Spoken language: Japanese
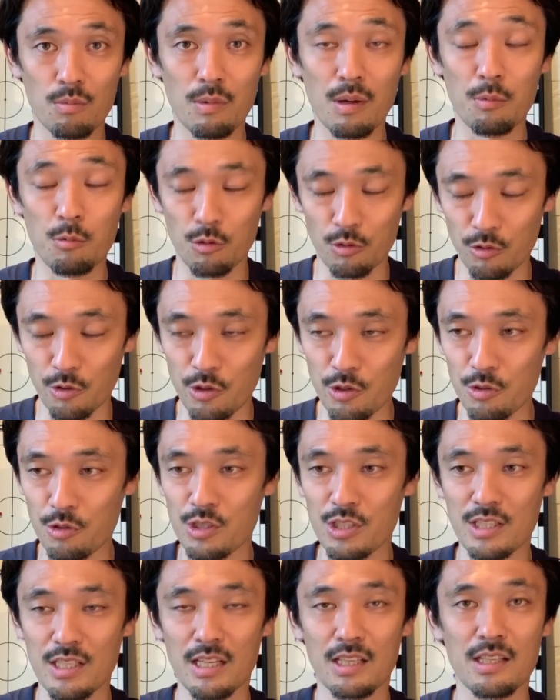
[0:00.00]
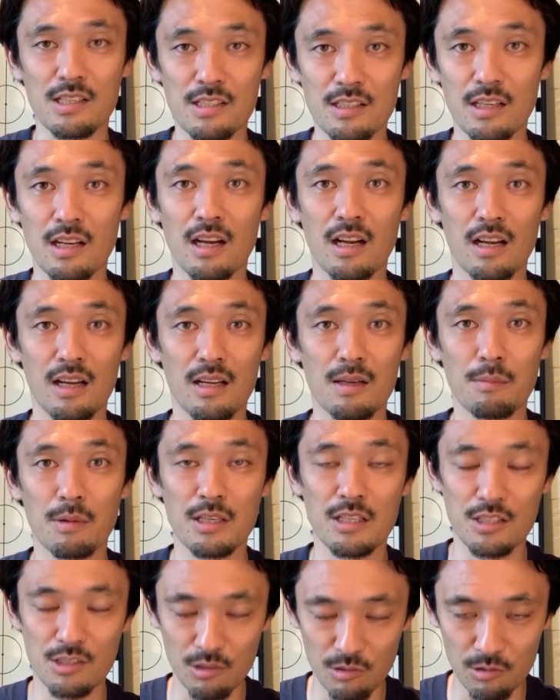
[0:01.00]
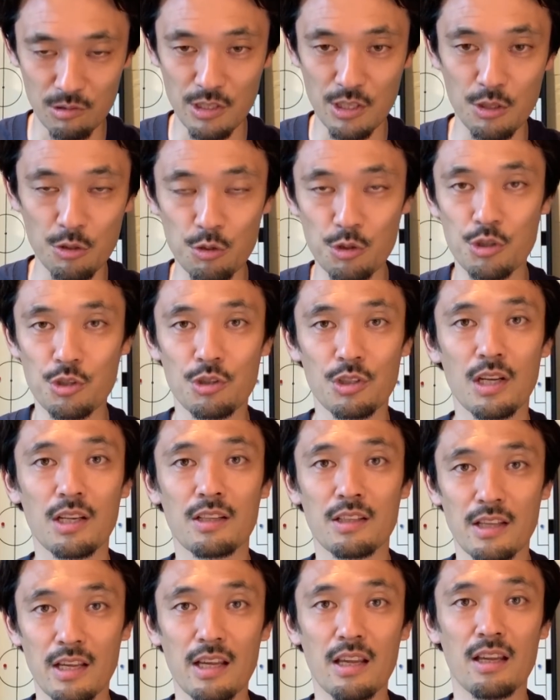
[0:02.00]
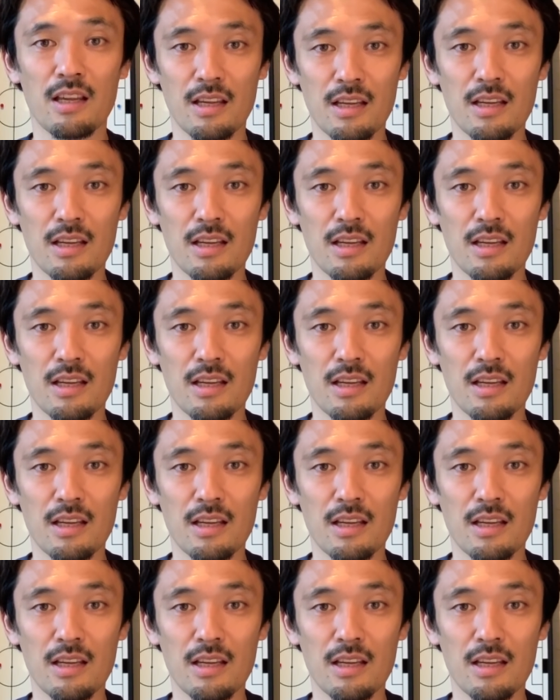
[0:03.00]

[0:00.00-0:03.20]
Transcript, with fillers: まあ、僕の友人なんですが、まあ、非常に優秀なんで、